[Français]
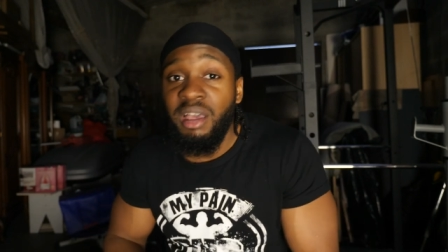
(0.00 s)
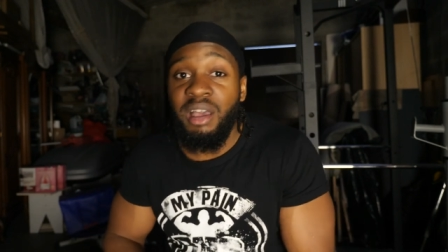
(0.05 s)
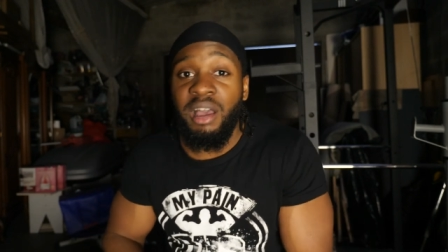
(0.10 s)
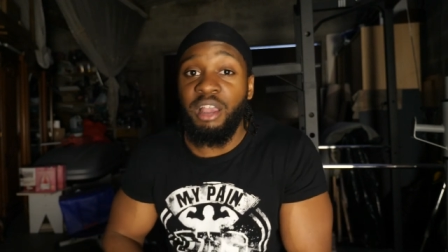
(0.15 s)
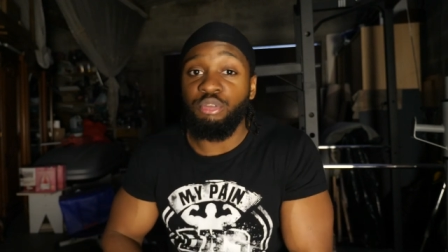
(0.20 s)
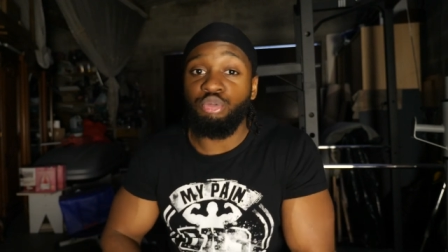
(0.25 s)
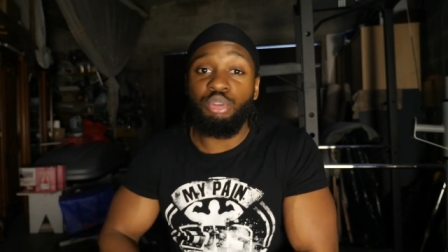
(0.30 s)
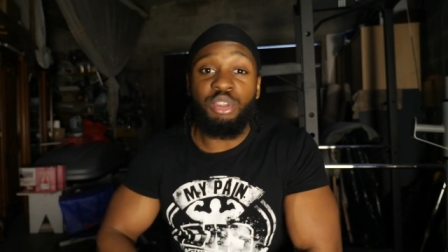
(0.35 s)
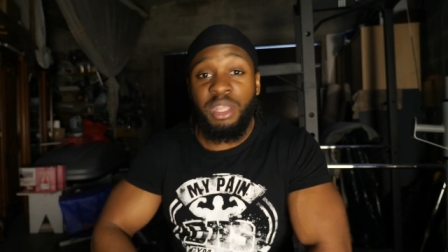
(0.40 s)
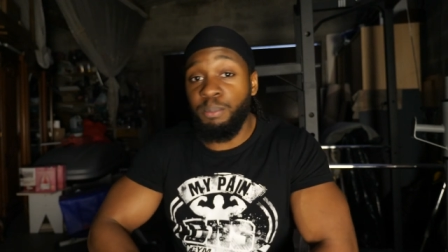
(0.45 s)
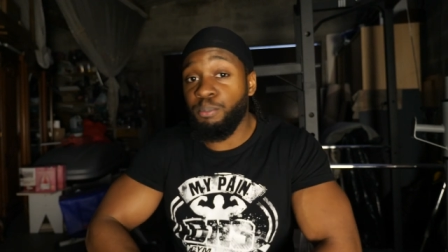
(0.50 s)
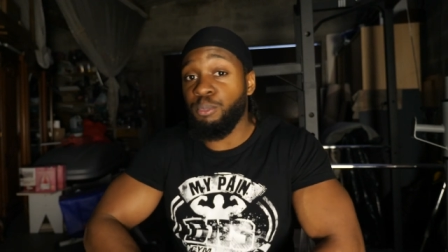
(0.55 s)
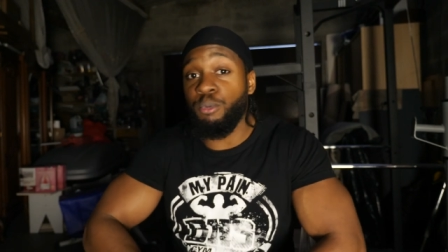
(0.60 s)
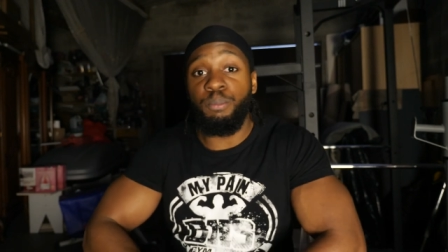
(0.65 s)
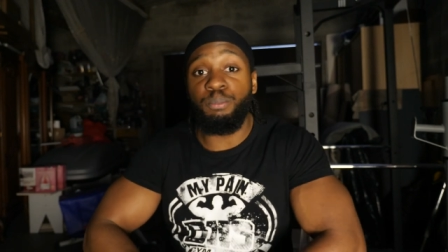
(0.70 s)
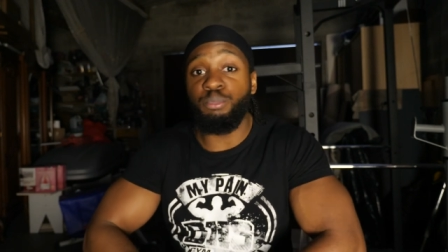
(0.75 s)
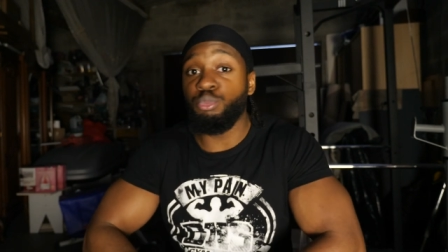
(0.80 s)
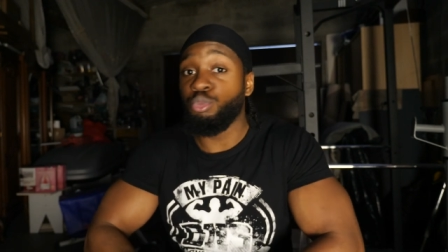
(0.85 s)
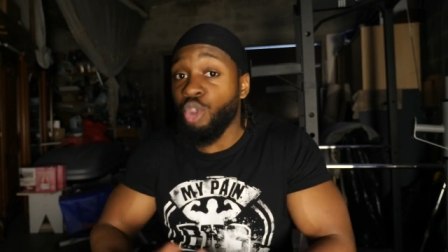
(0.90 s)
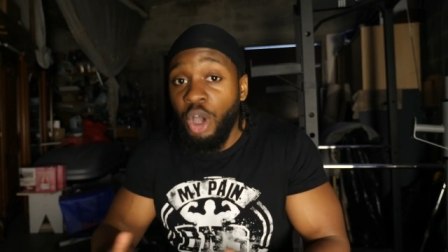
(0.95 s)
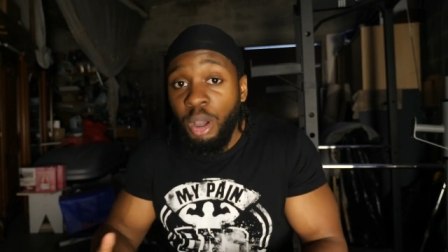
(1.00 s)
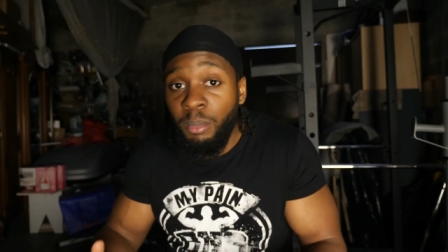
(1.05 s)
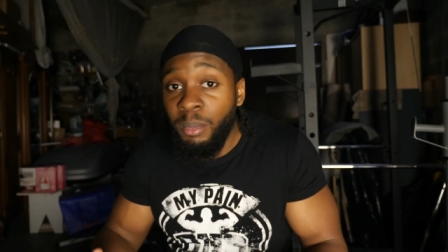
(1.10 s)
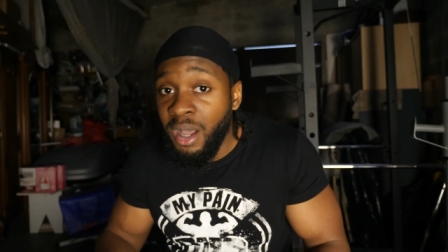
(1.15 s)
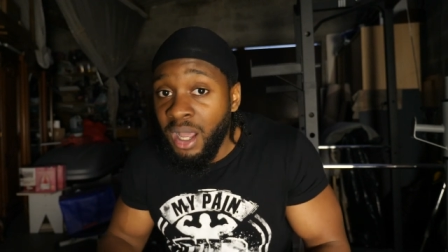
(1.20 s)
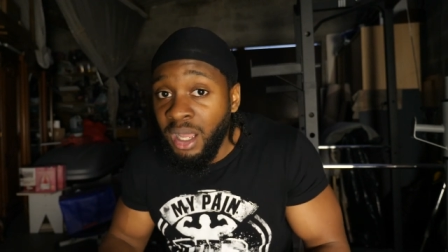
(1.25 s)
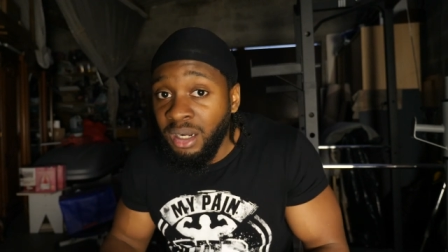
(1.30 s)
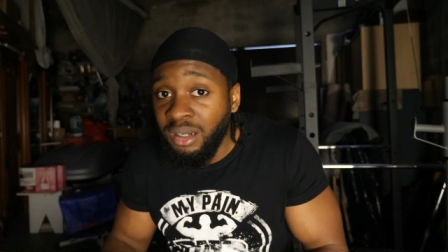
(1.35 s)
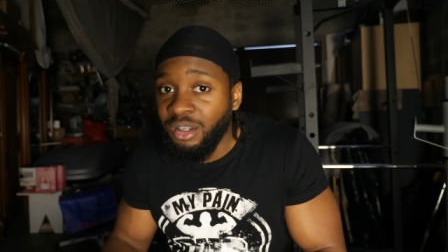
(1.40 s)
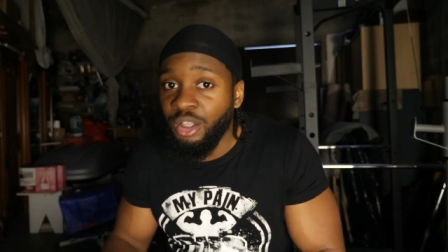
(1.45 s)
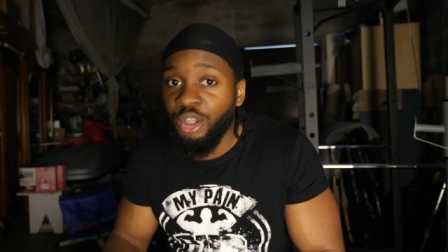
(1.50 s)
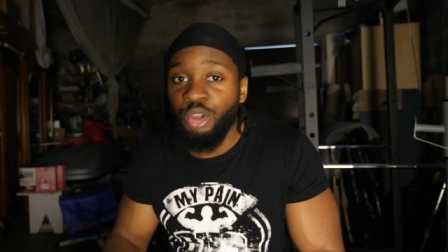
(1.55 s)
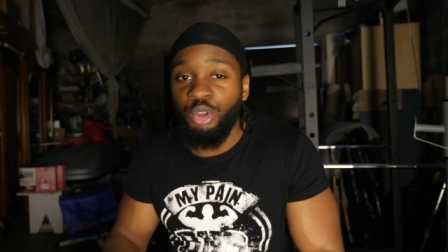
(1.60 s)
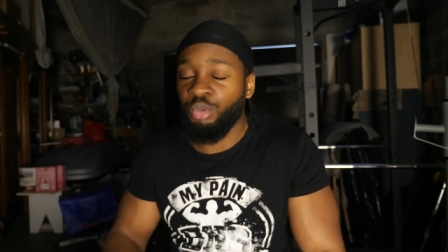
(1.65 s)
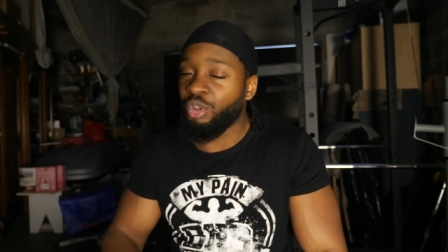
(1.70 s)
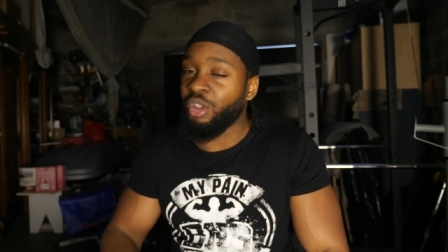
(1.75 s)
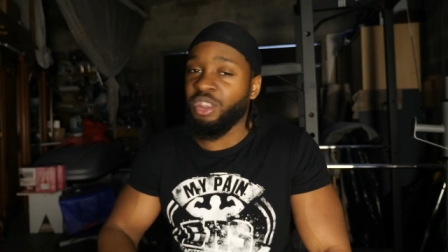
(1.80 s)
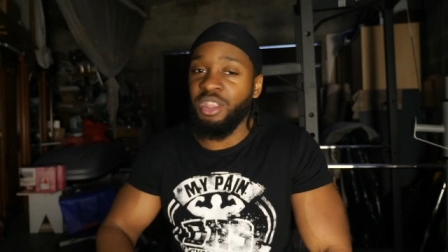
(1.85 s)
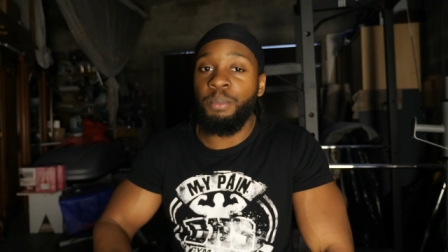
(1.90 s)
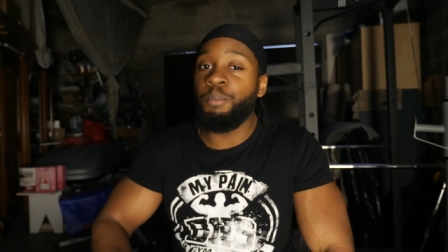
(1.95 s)
à soit des pompes normales,
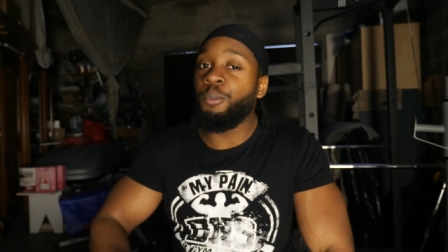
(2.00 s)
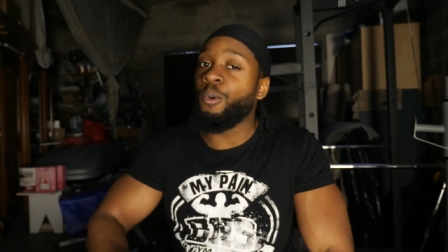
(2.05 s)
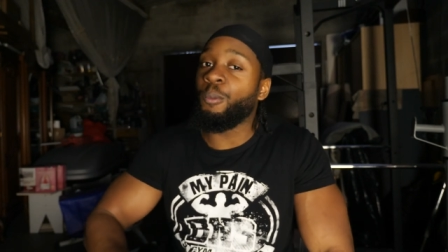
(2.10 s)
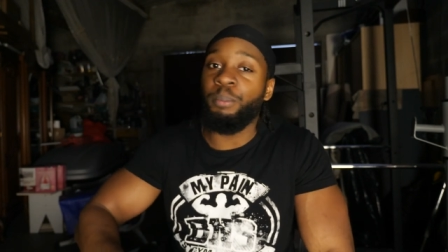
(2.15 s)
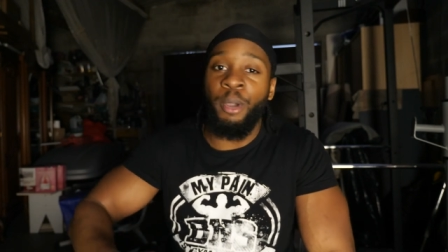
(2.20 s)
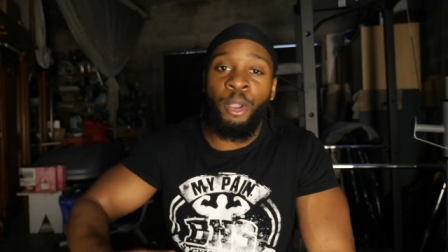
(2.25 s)
soit des pompes